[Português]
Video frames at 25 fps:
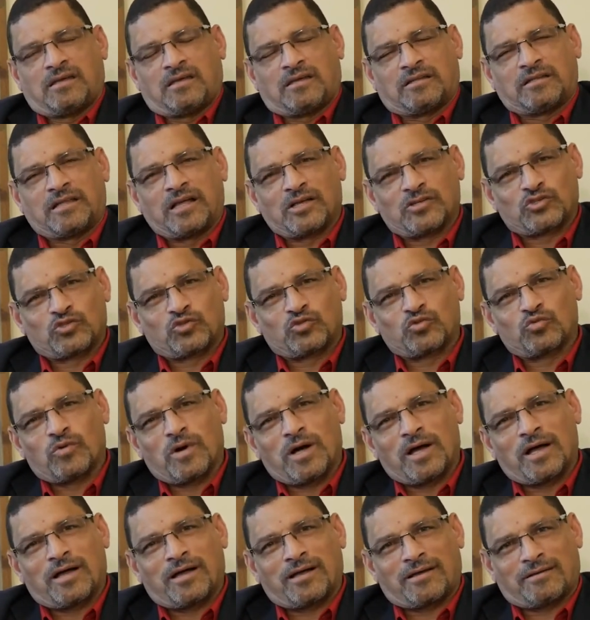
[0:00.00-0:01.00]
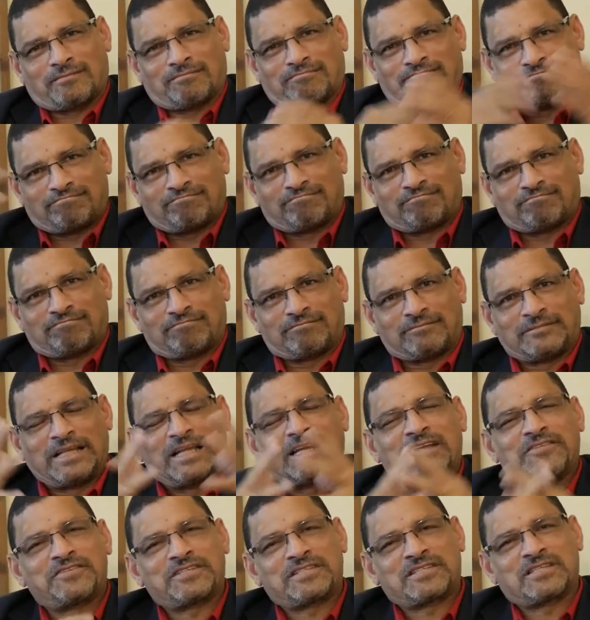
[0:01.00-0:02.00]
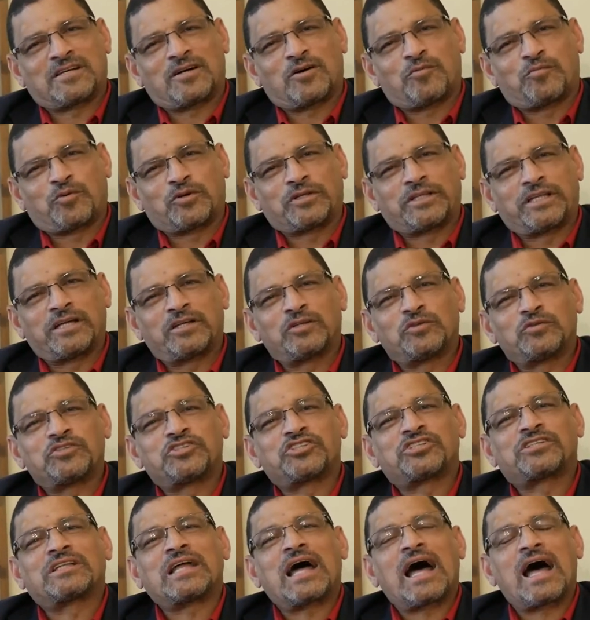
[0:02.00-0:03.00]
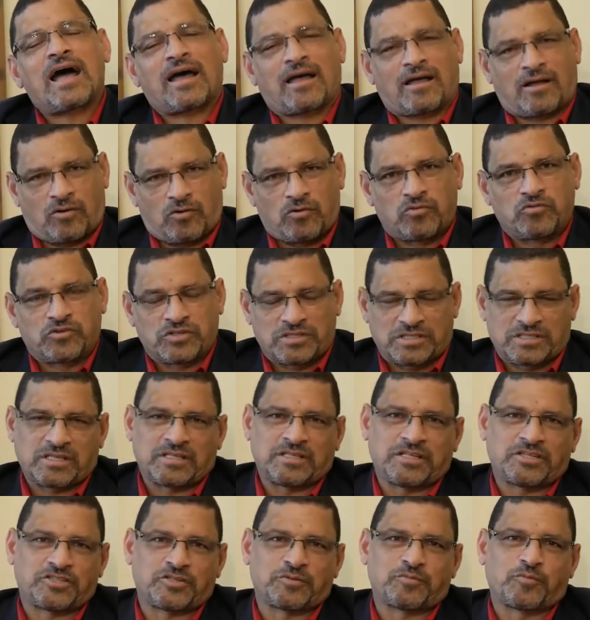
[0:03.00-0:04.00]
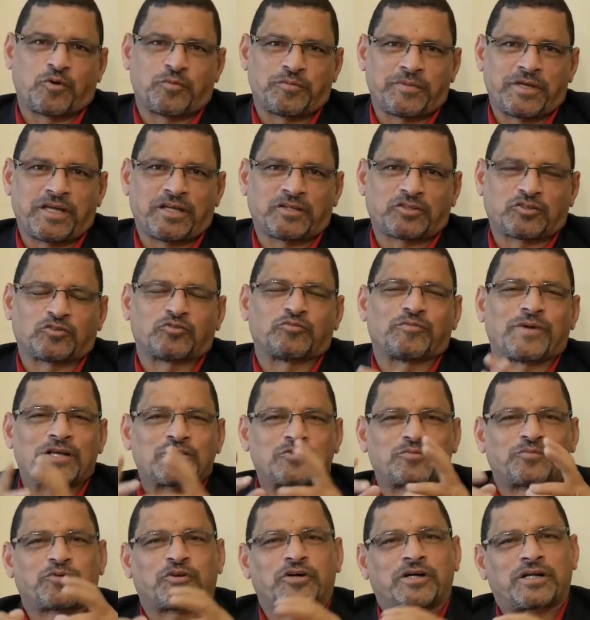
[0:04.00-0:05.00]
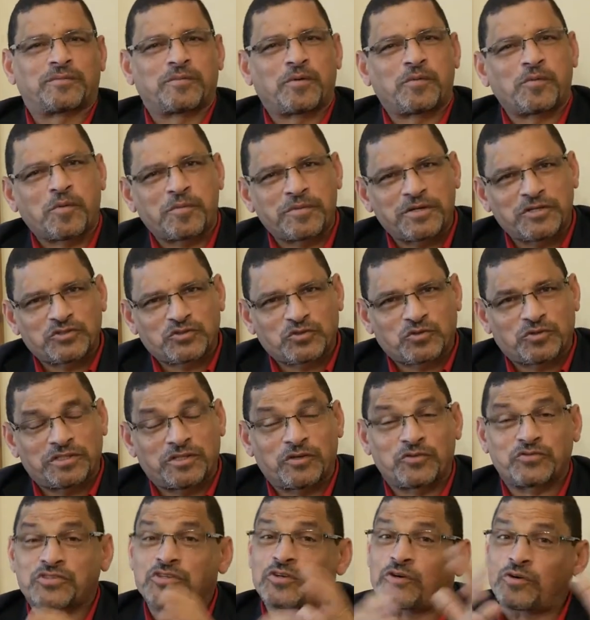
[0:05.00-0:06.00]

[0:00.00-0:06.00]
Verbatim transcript: da sua televisão, podendo estar com você neste momento no mais um programa Momentos com Deus.